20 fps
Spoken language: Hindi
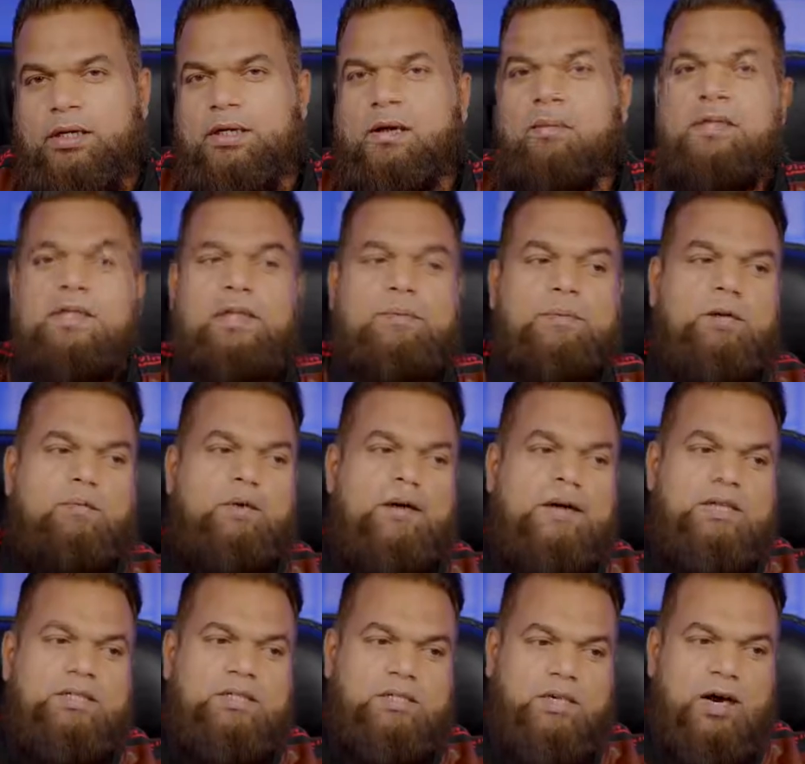इनका मतलब ये हुआ
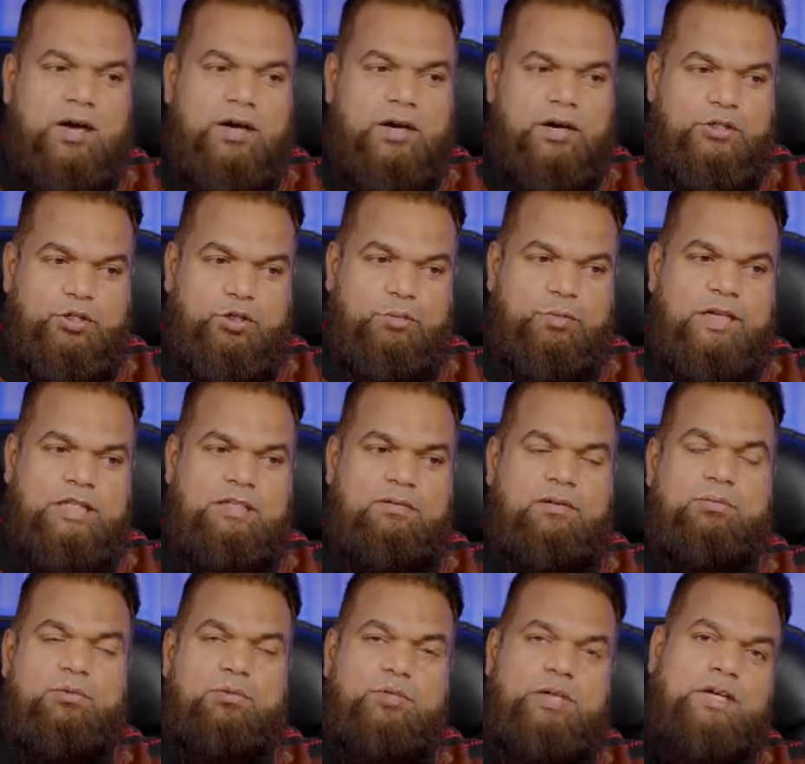कि स्टार्ट रेशो में जब
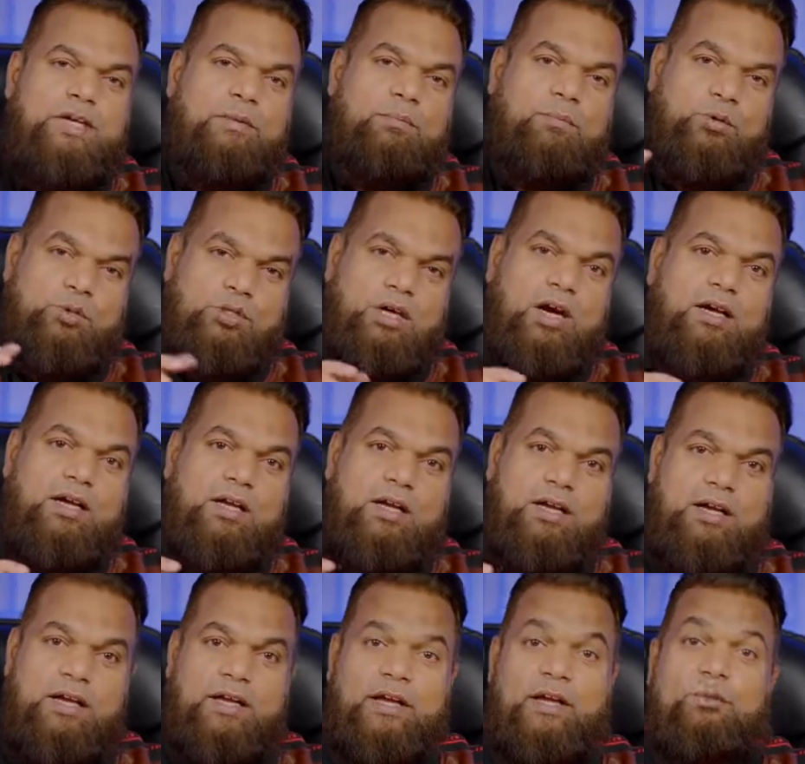आप दूसरे क्लिप को स्टार्ट
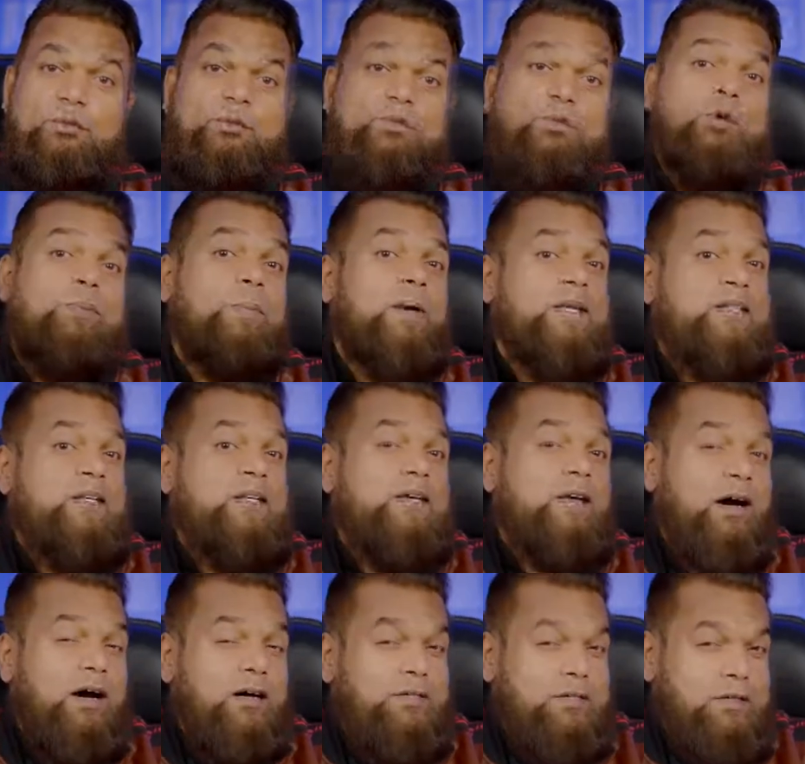कर रहे हैं तो उसकी ओपेसिटी
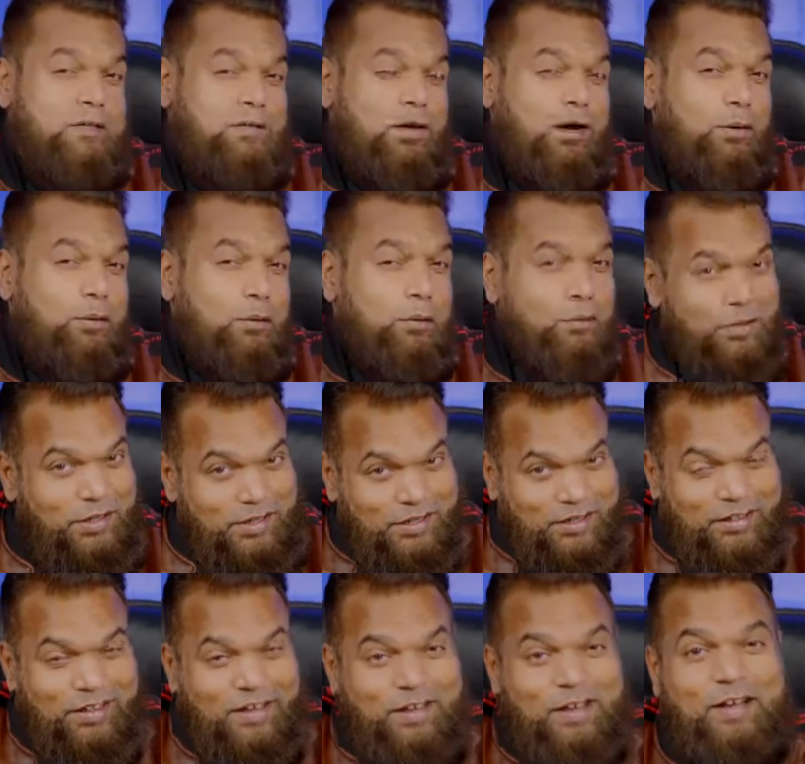कहाँ से स्टार्ट होगी